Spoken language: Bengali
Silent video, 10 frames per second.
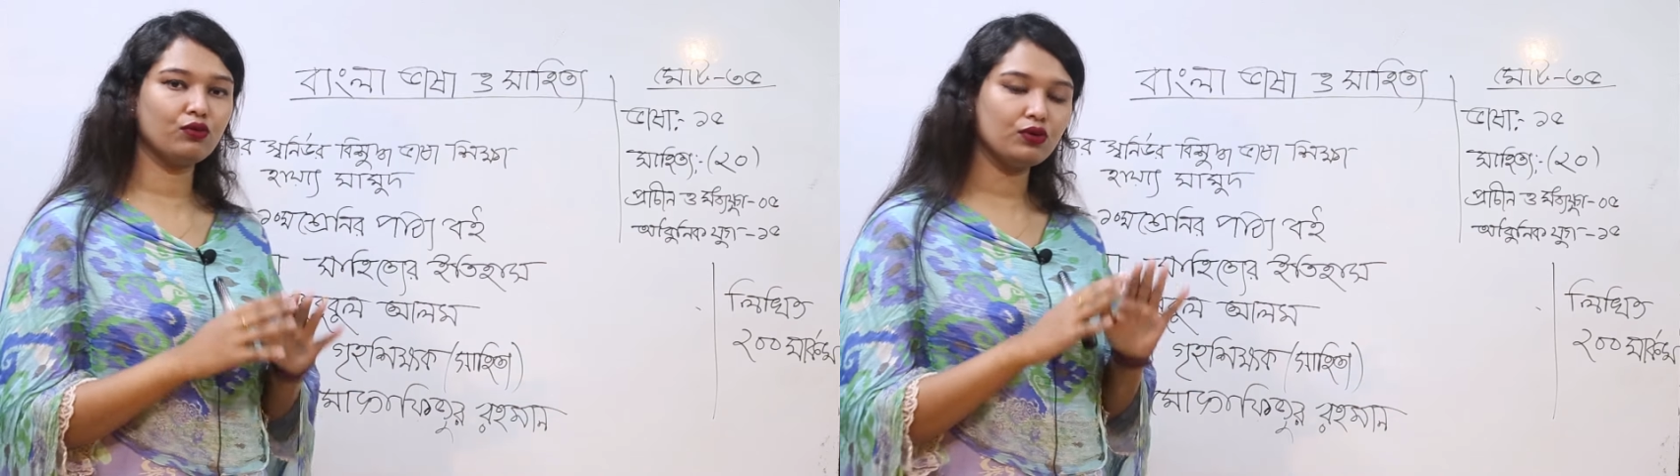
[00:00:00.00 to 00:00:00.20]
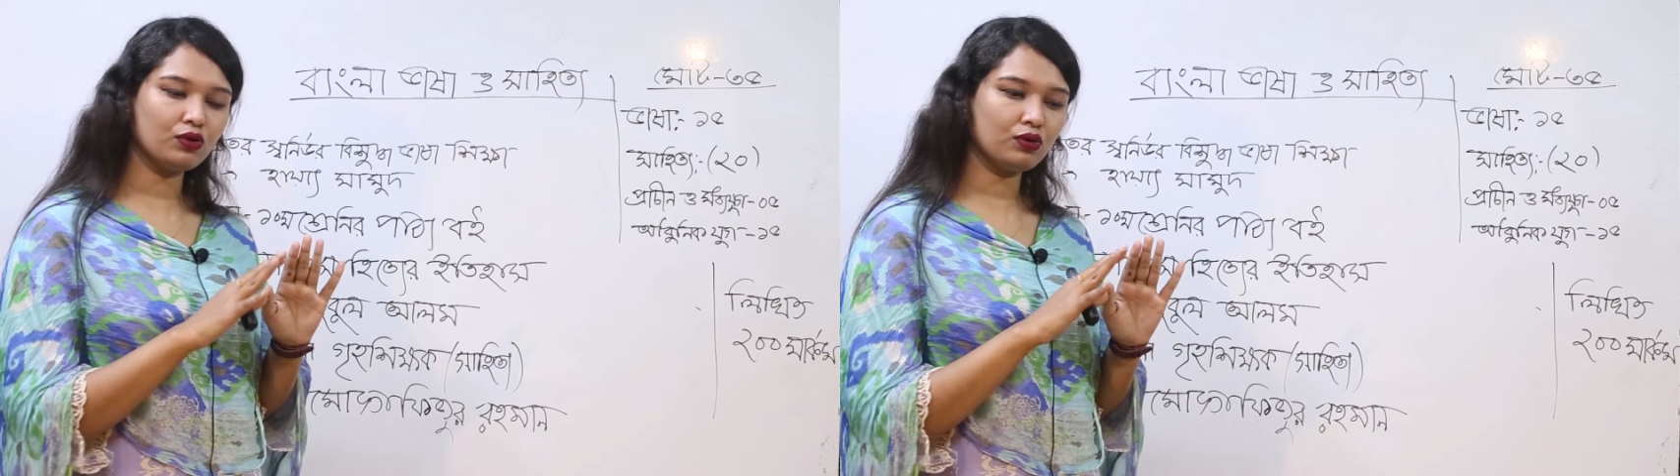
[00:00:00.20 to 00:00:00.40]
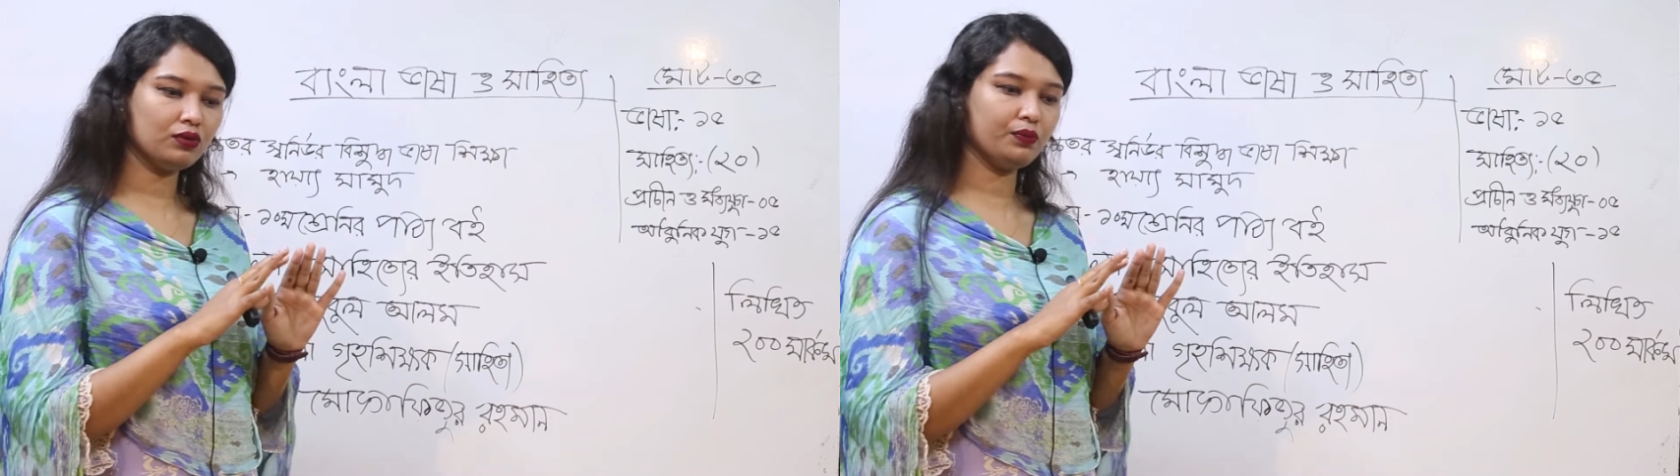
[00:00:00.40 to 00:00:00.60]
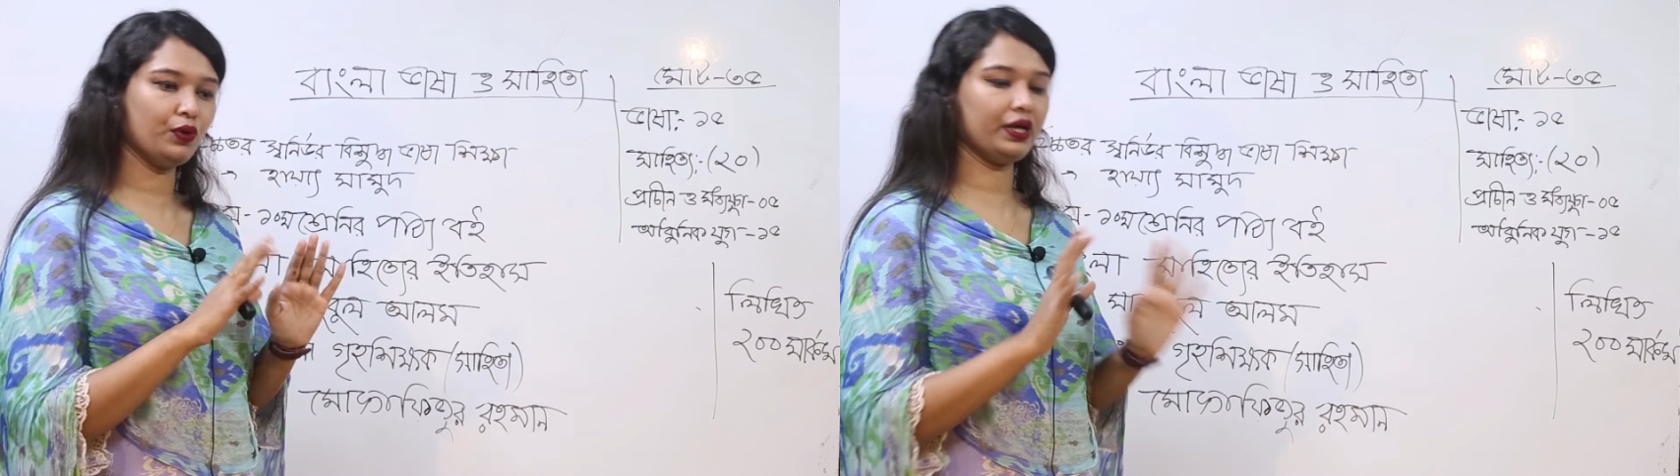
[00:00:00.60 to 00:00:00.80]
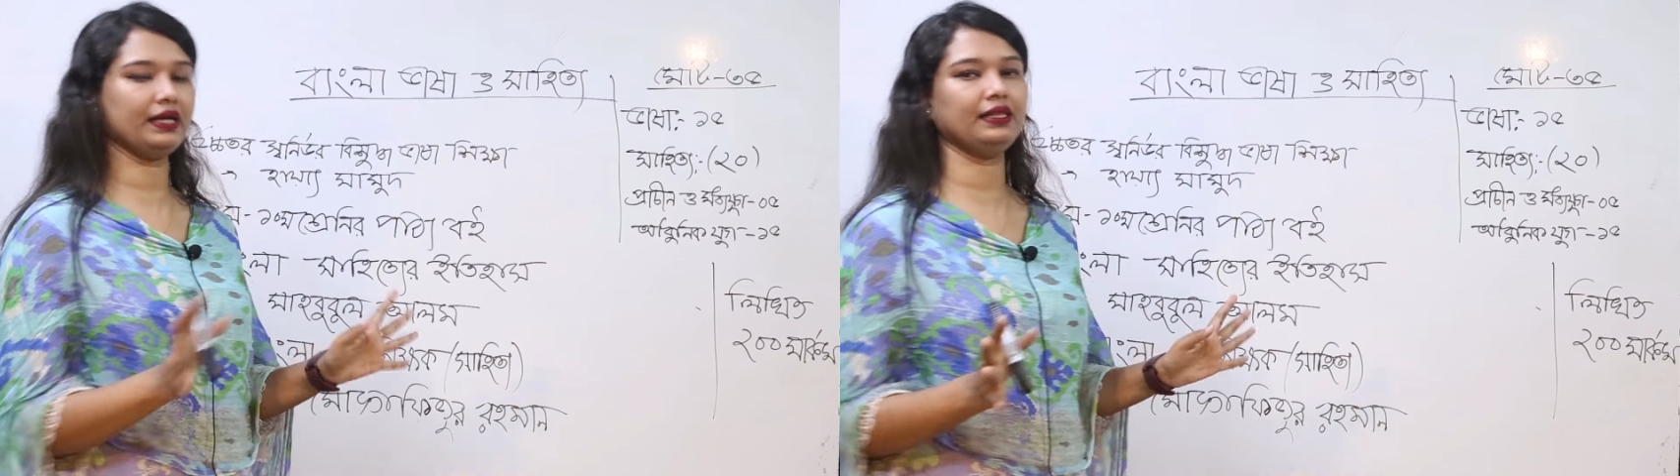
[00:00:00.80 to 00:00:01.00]
কোনো
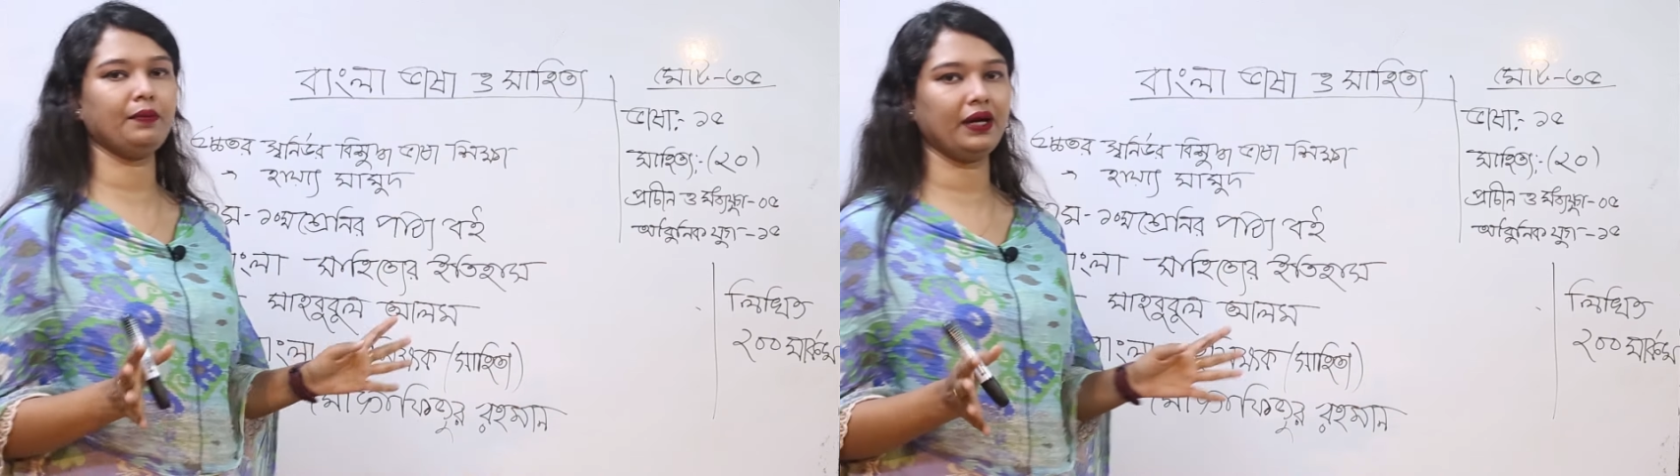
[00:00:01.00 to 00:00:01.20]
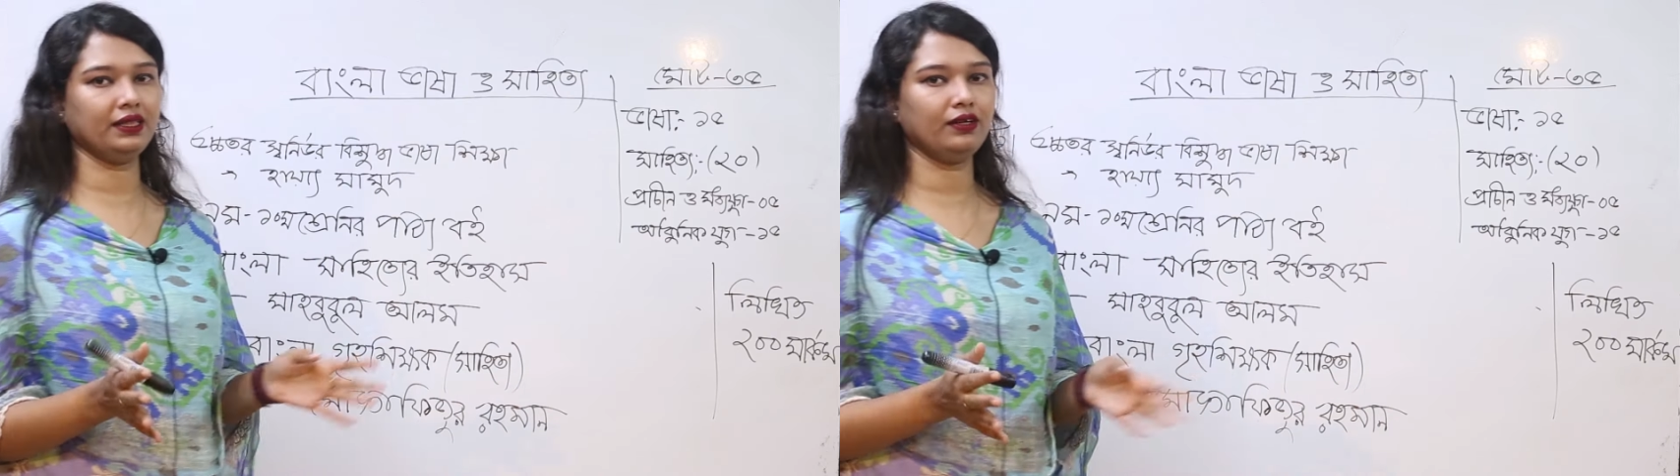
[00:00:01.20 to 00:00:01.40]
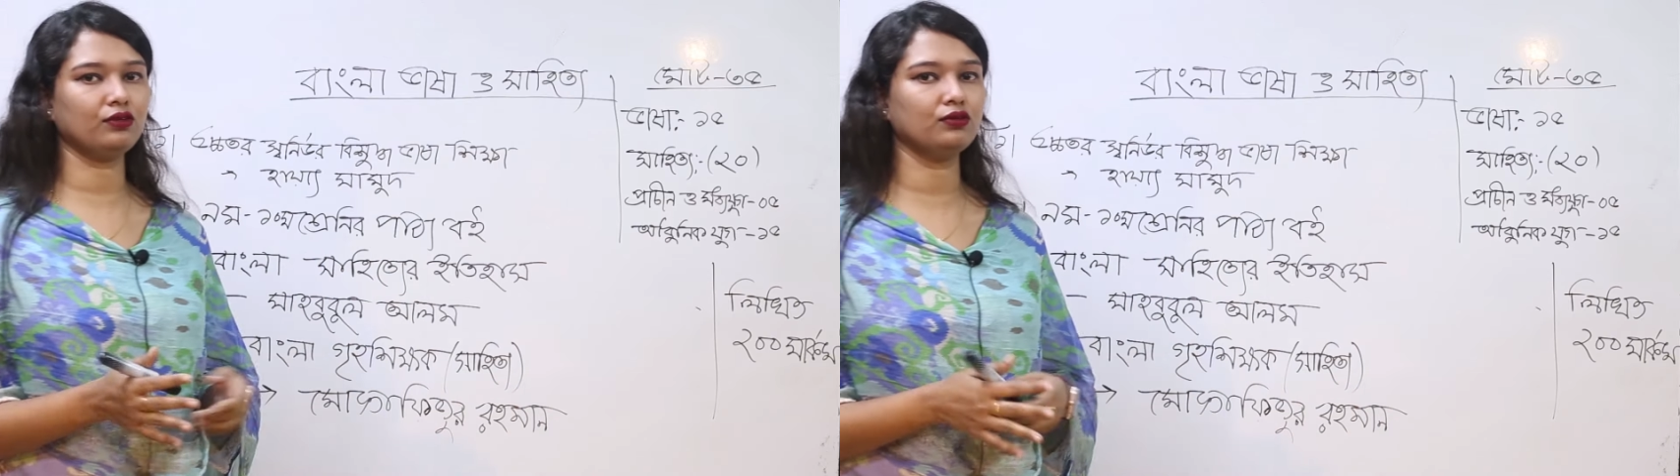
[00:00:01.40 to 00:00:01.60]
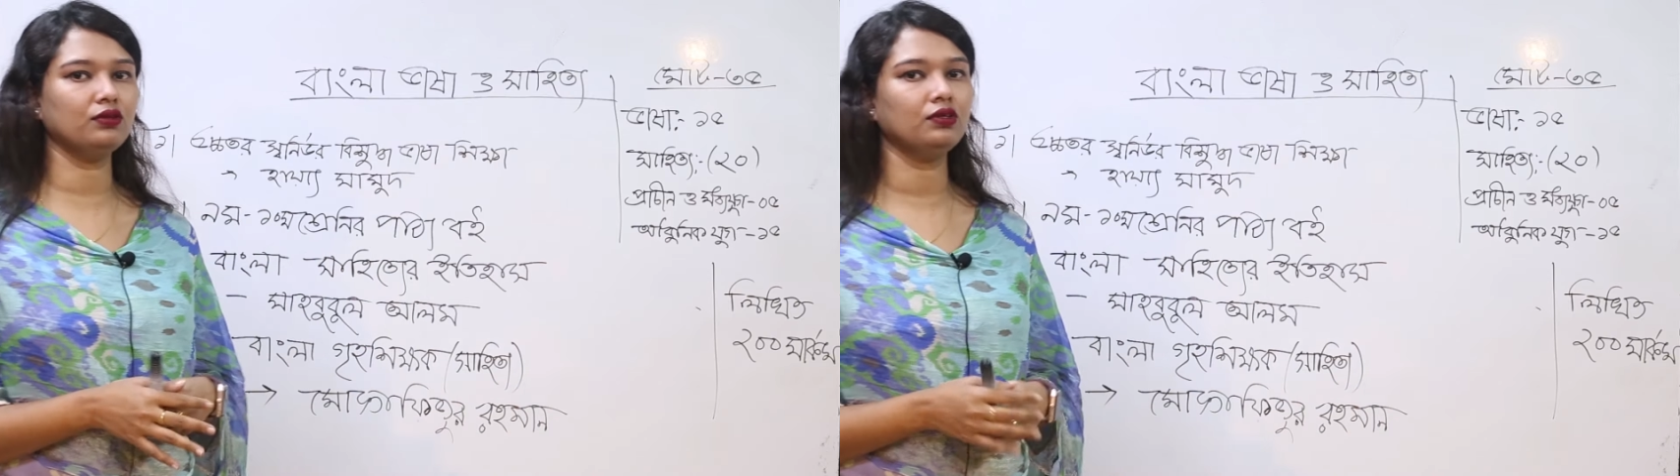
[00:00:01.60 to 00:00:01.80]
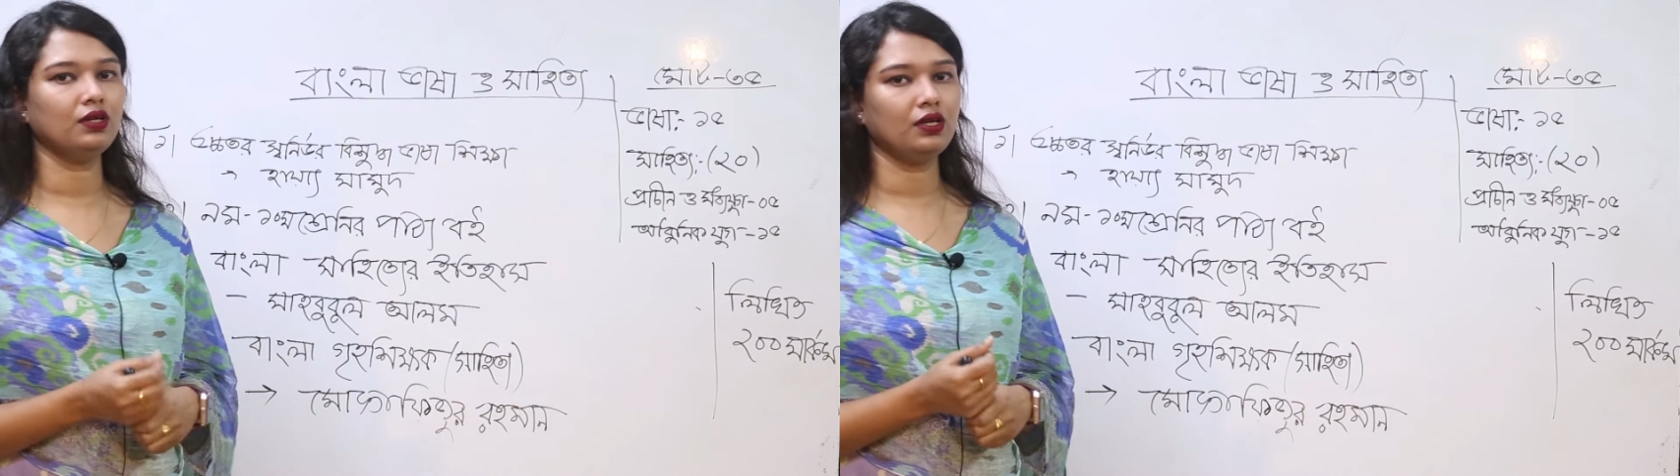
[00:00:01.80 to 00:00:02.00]
পরীক্ষাতেই বাদ দেওয়ার কোনো